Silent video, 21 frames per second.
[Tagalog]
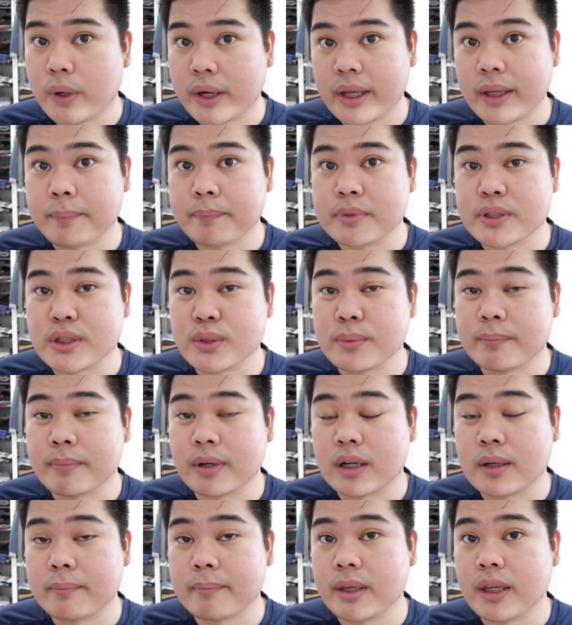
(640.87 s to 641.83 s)
wipes, yung
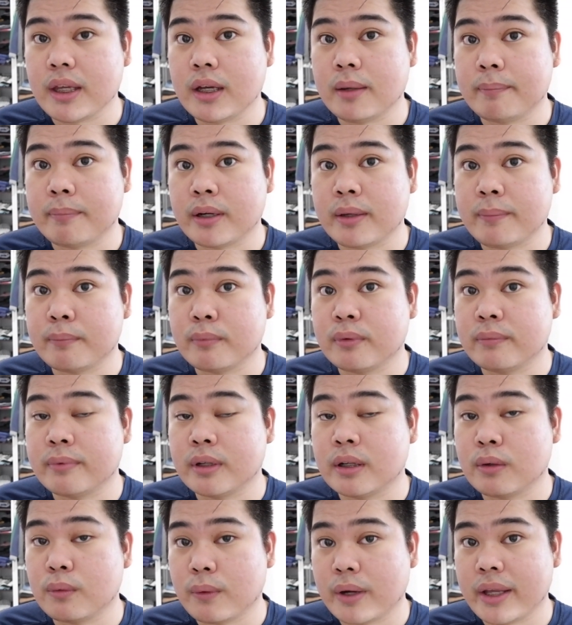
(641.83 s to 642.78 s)
mga makeup
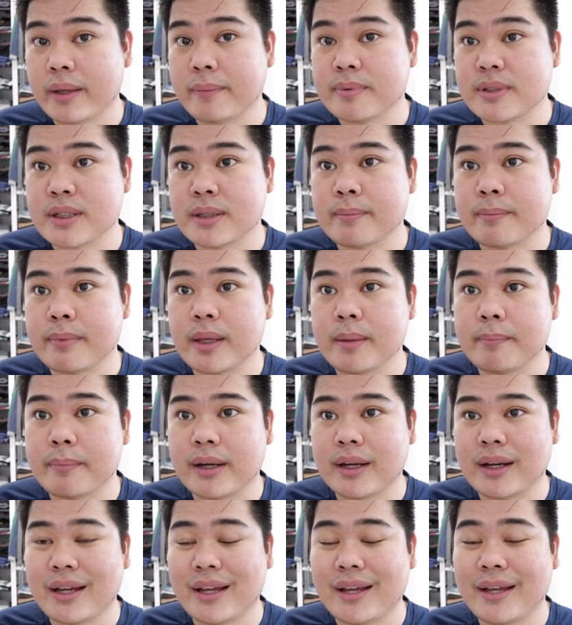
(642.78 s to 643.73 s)
remover wipes na may
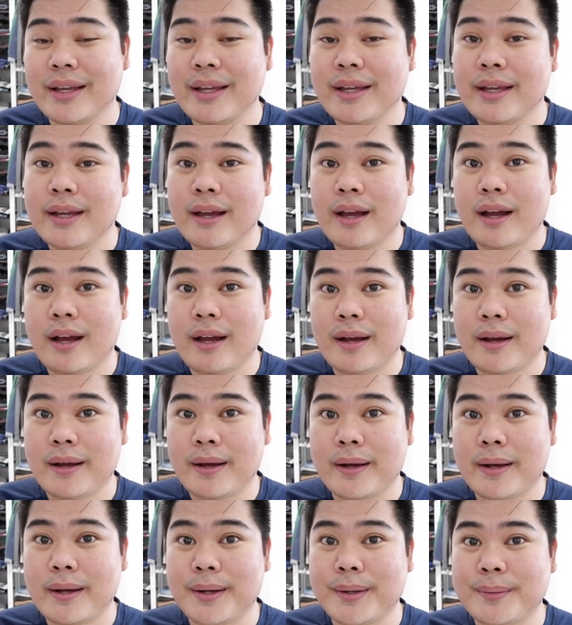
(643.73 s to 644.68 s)
mga
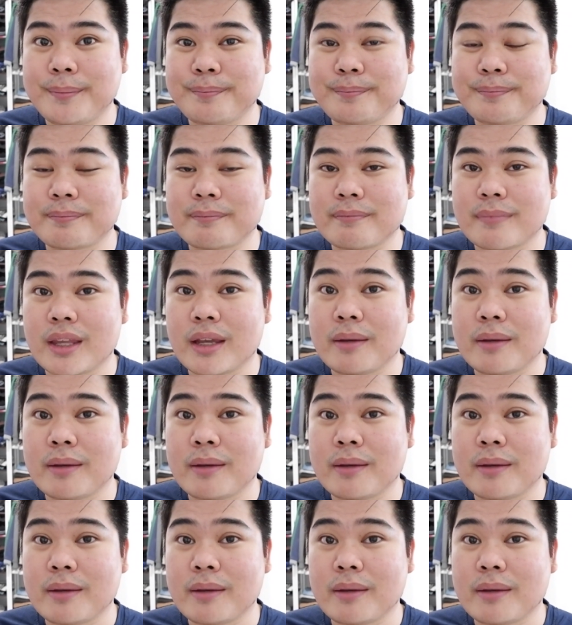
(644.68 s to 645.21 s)
um,